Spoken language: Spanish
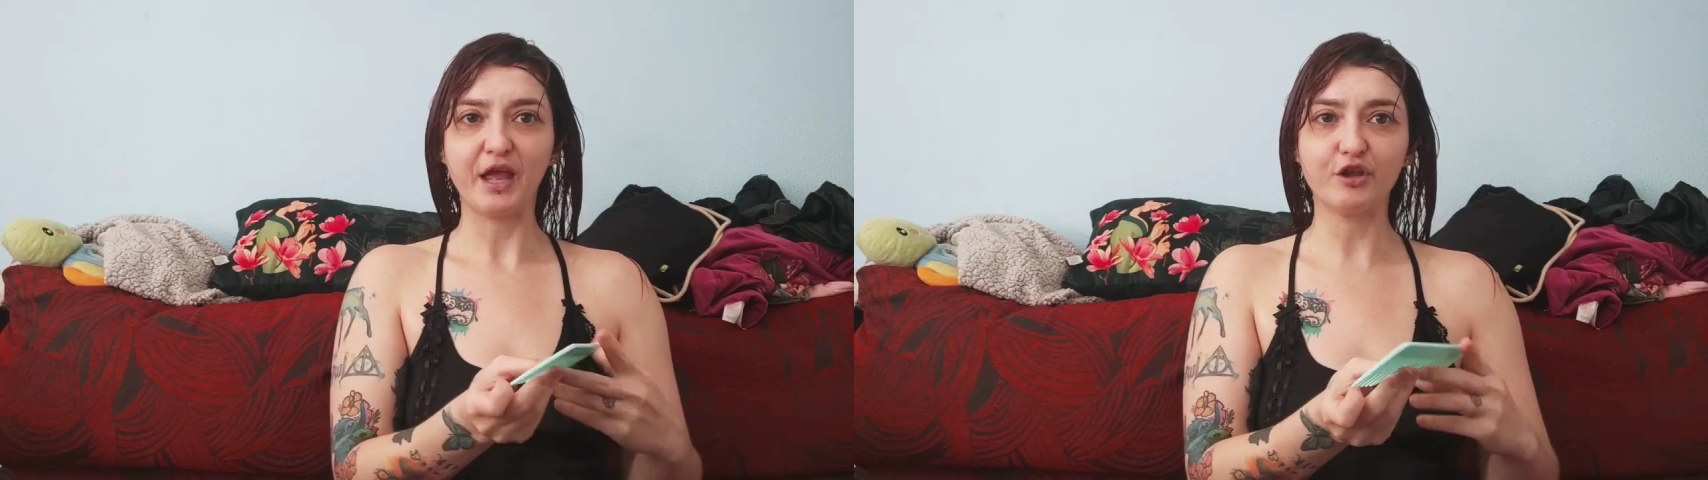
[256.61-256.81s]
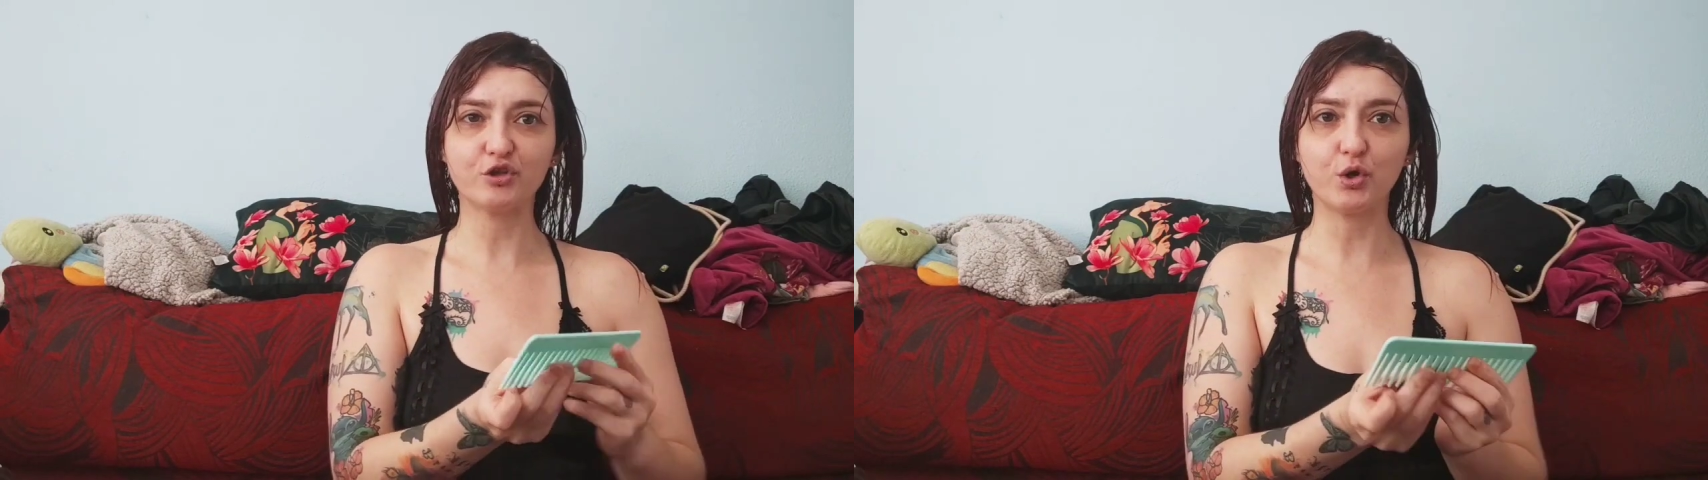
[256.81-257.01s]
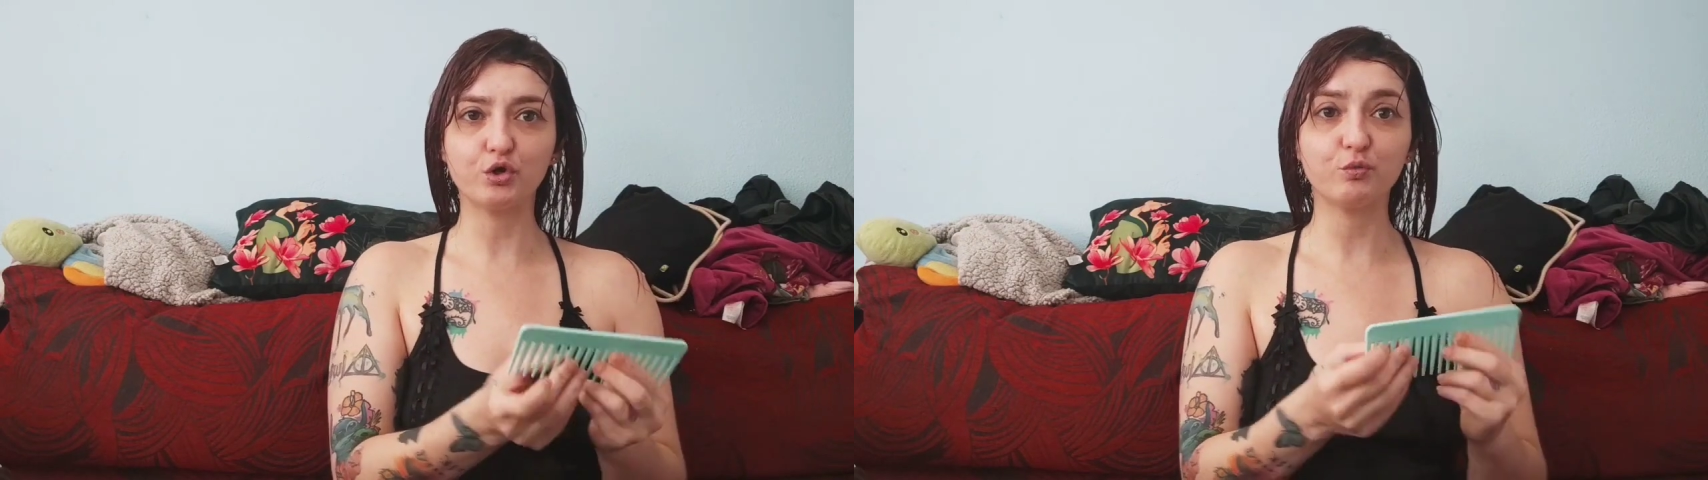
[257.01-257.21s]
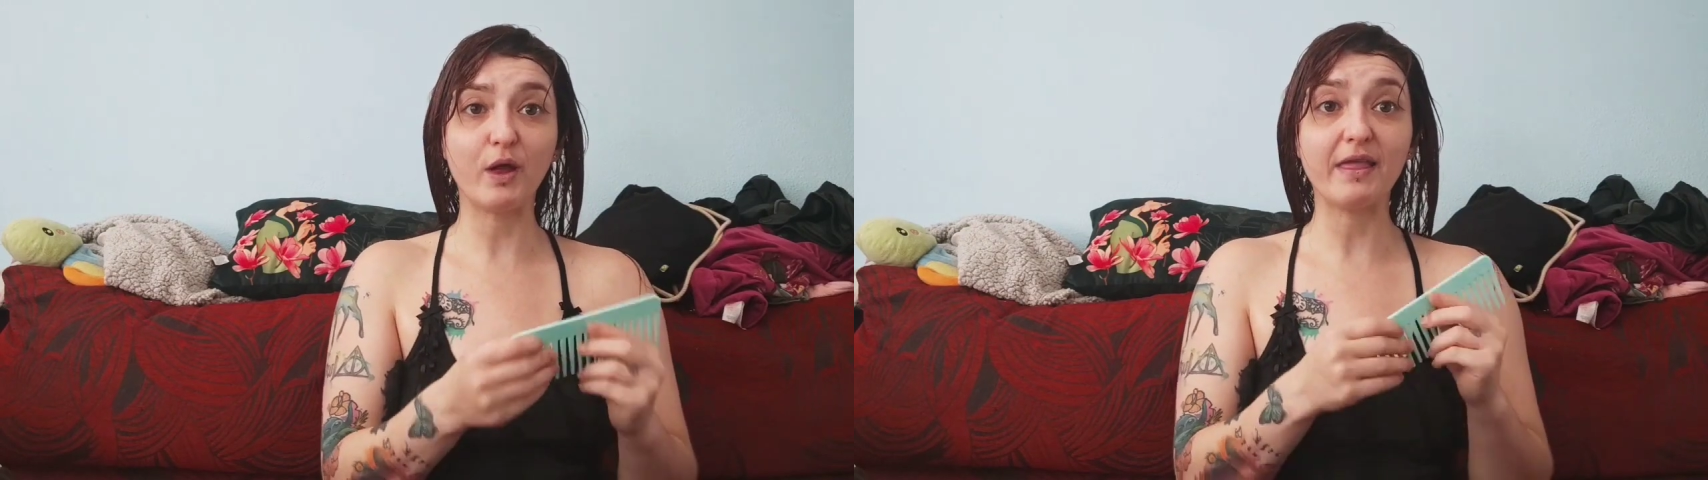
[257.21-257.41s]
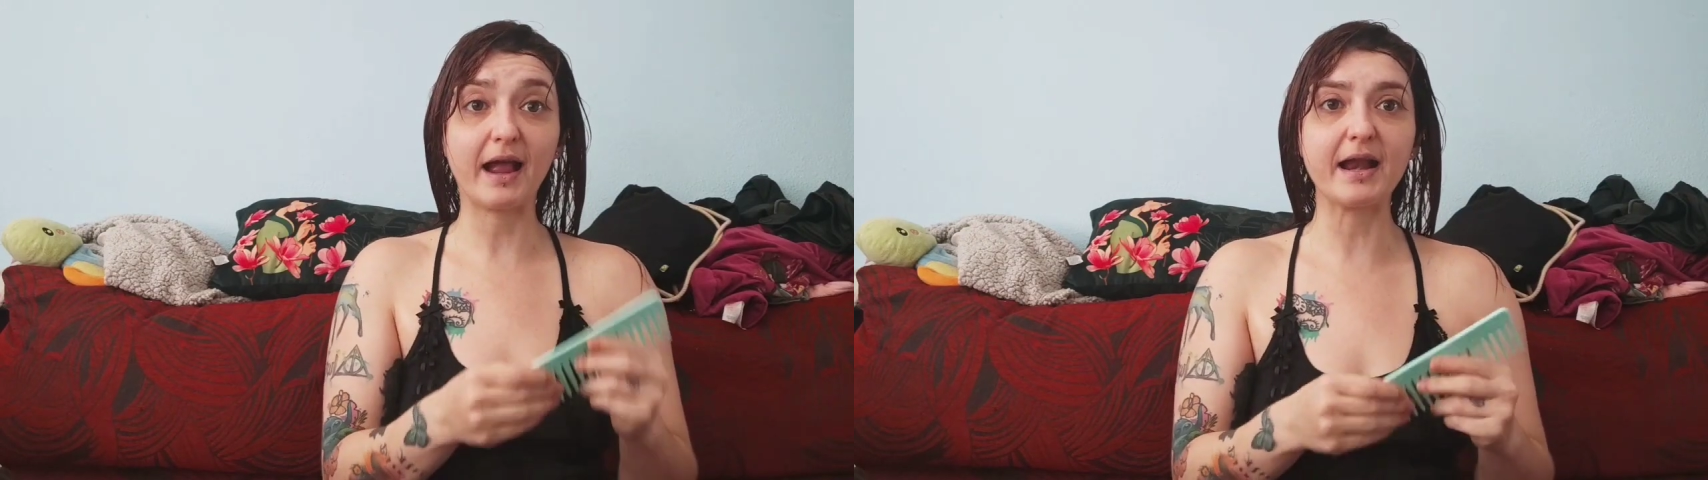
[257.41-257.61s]
Eso los
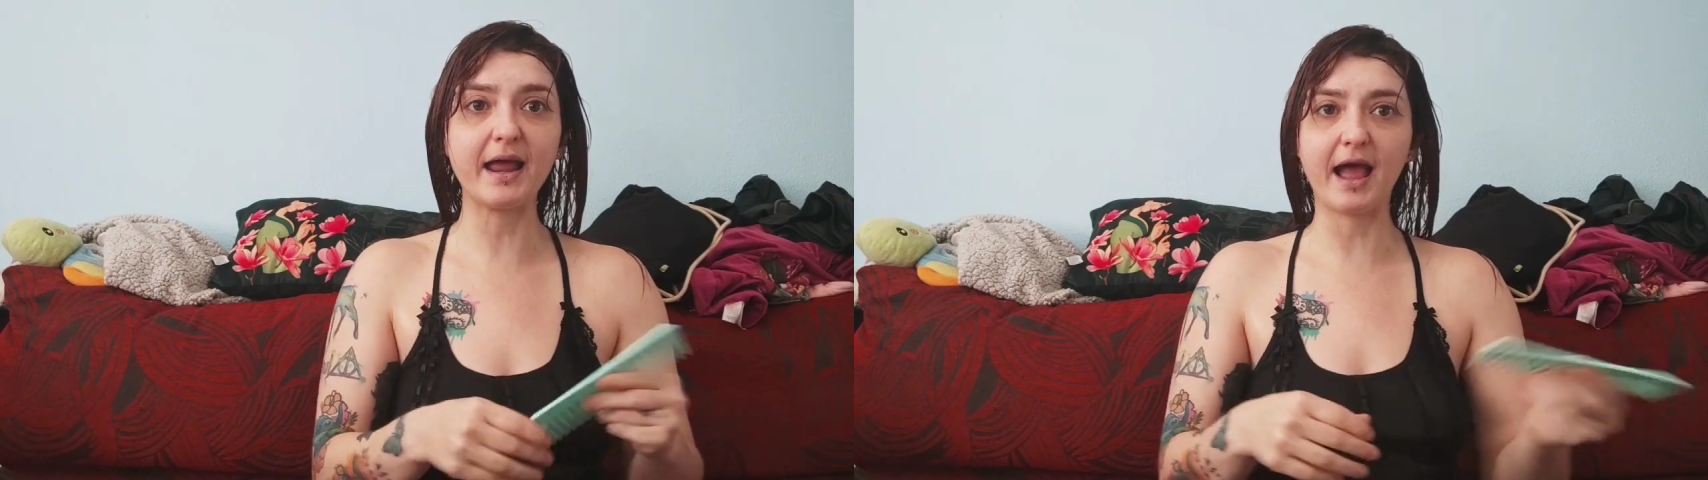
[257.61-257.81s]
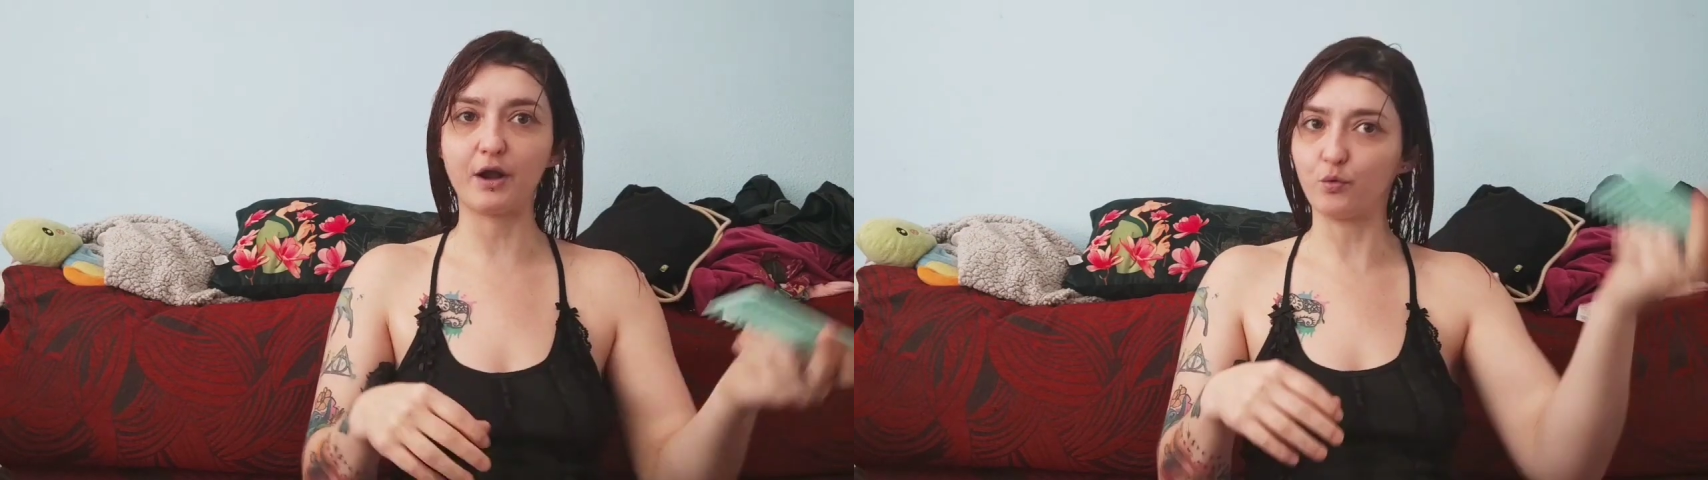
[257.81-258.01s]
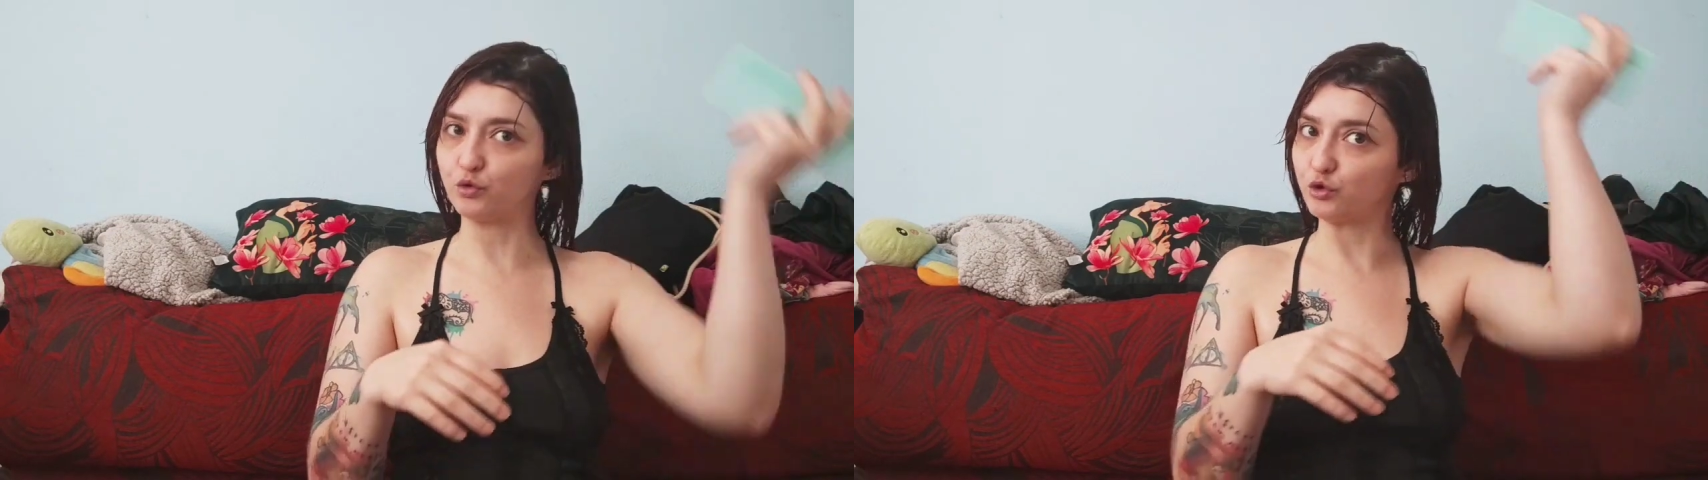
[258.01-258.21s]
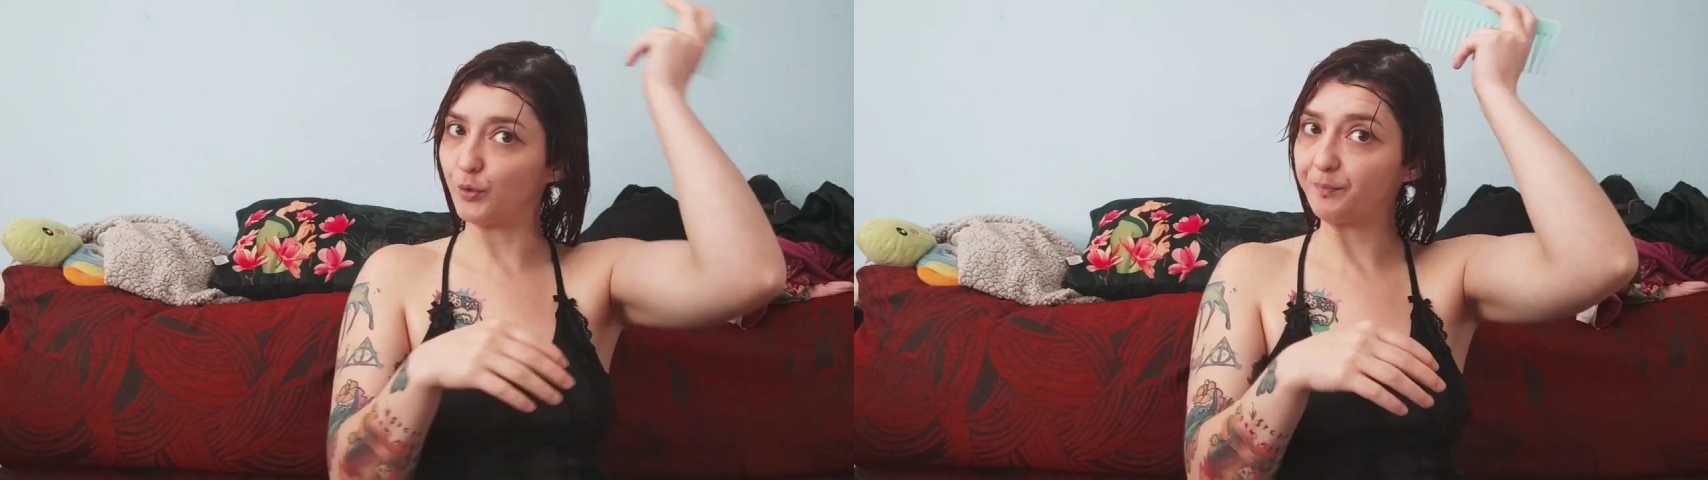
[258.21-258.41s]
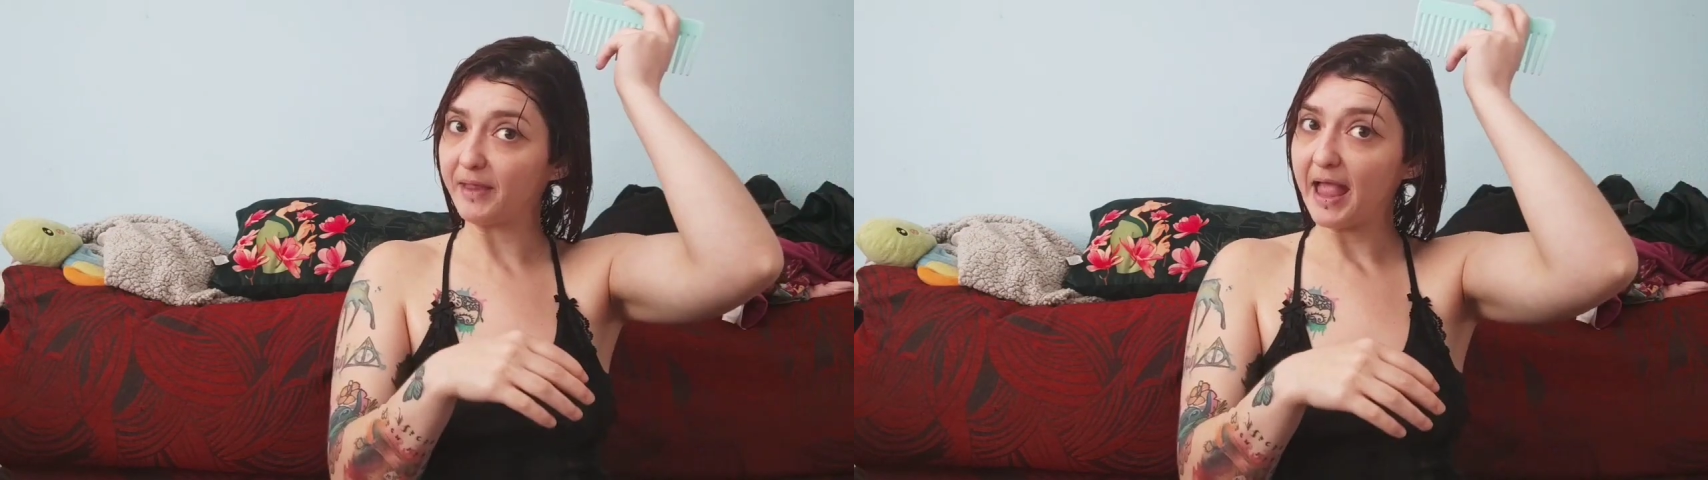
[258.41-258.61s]
voy a dejar al gusto.